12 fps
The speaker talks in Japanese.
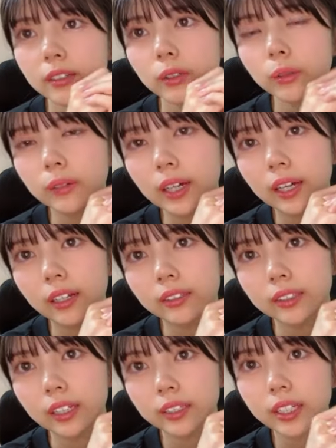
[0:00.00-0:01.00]
今日は
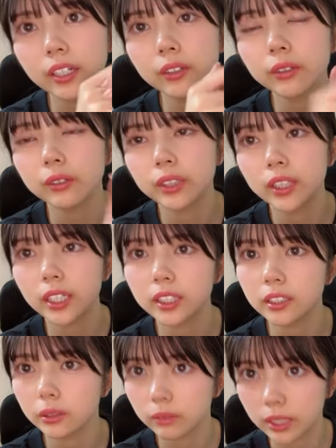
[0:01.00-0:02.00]
なんか川柳の日ら
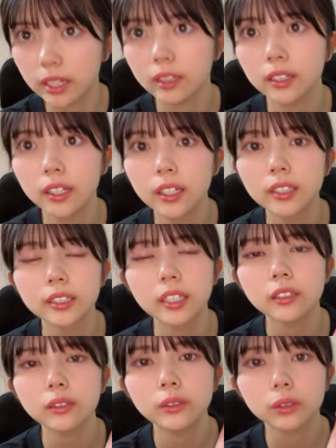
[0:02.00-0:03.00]
しいので
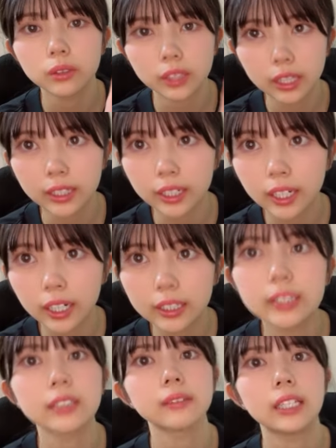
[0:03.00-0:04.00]
川柳を唱えてから寝
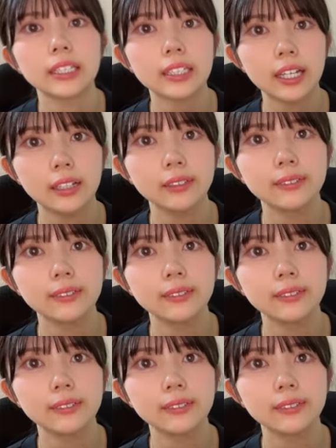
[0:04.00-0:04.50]
てください